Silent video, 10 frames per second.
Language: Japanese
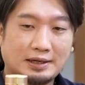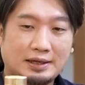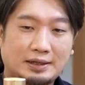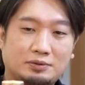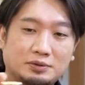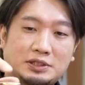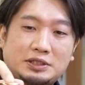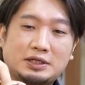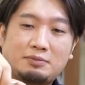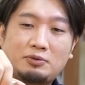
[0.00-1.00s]
はい、こ
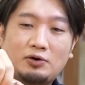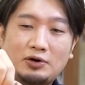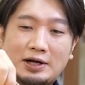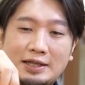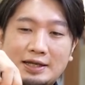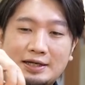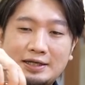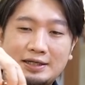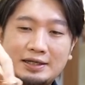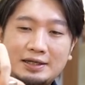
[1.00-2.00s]
ちらもかな
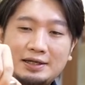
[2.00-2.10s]
り